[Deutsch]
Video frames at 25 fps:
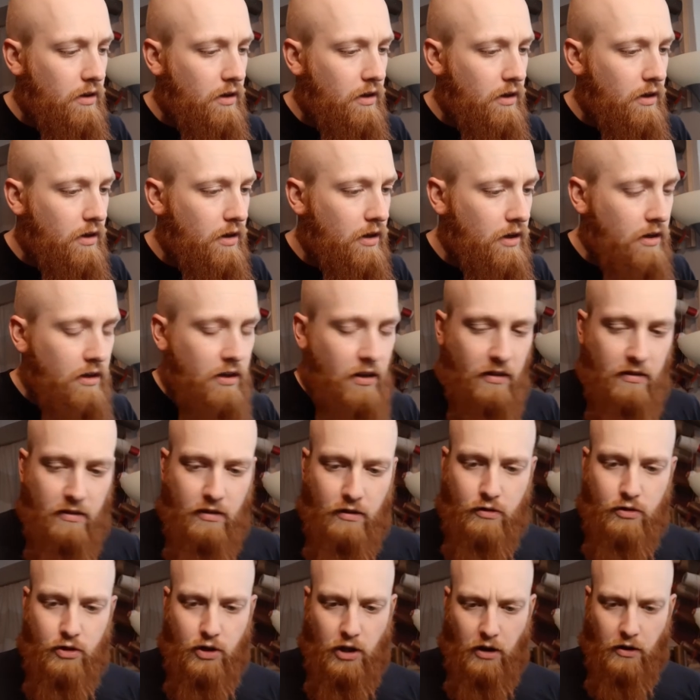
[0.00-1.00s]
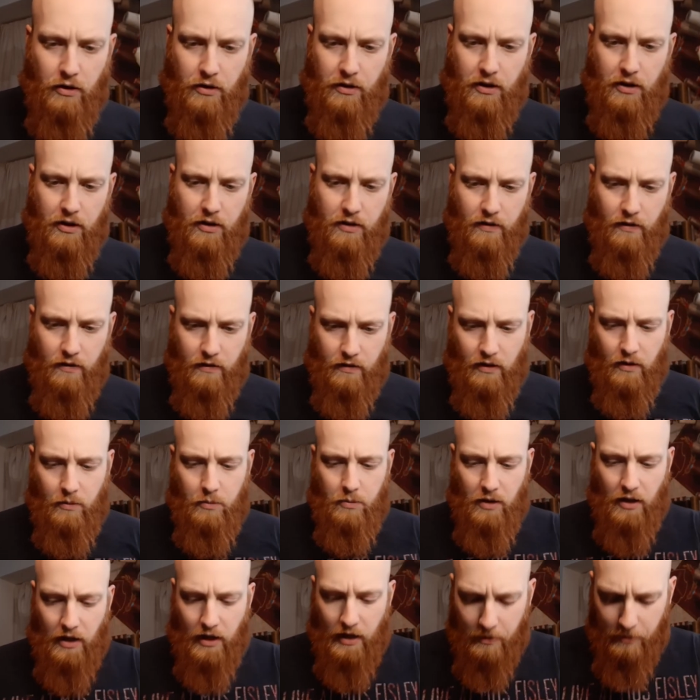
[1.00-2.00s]
intensiv schaut. Es
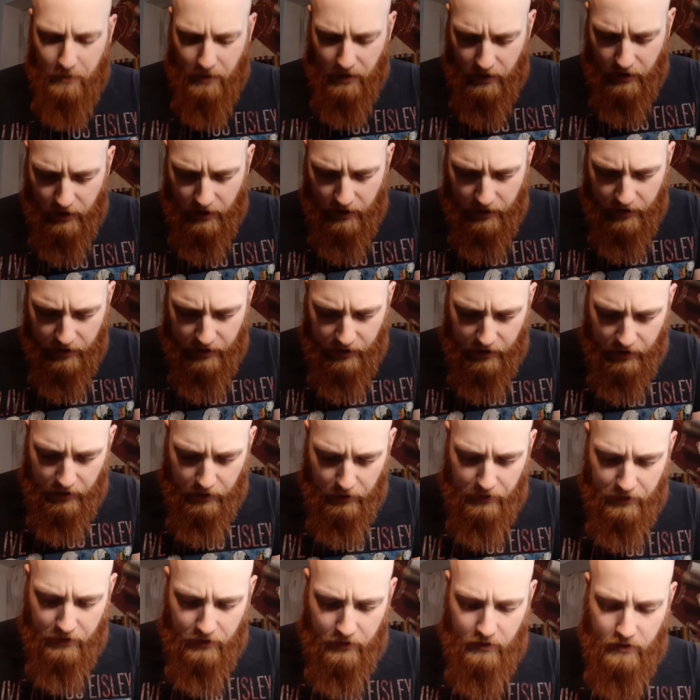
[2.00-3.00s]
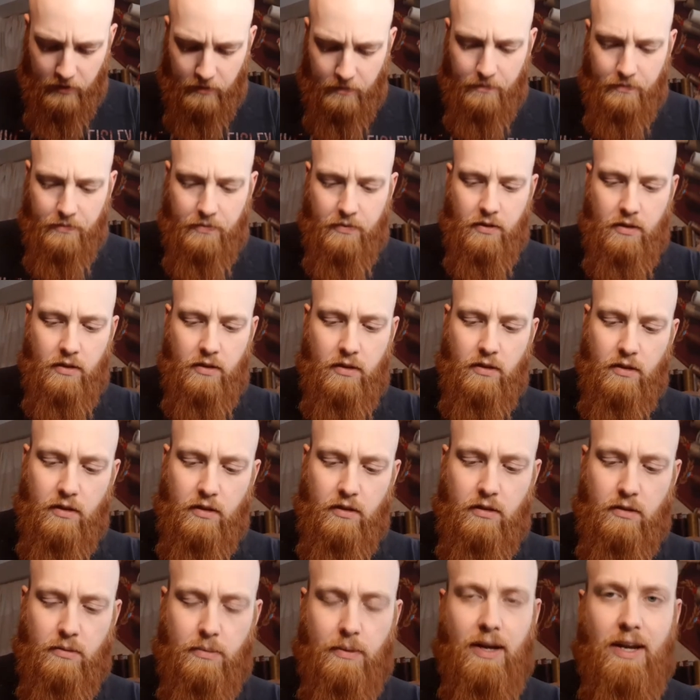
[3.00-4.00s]
gibt einmal halt außen
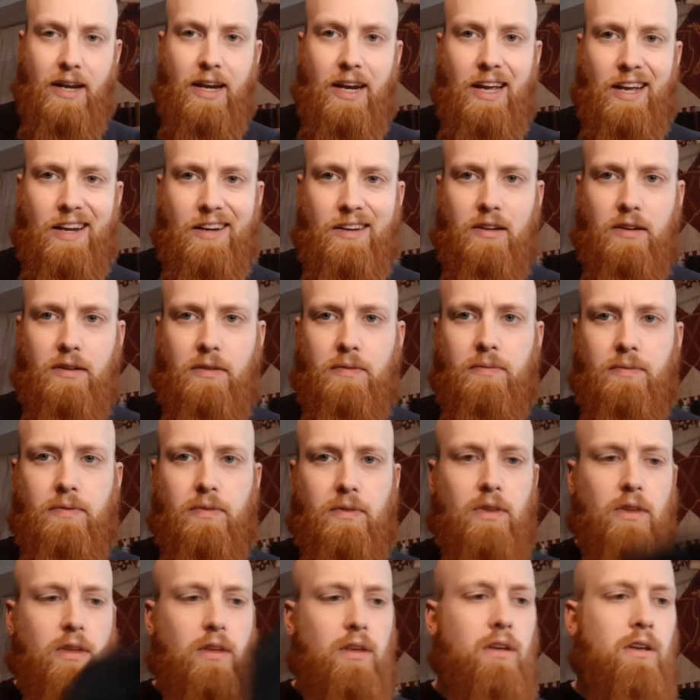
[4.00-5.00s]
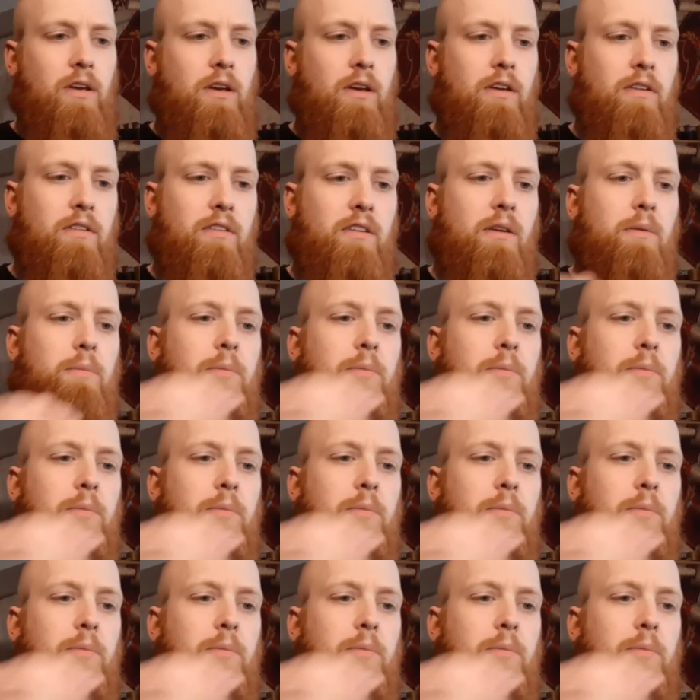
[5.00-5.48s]
zwei Nähte. Es gibt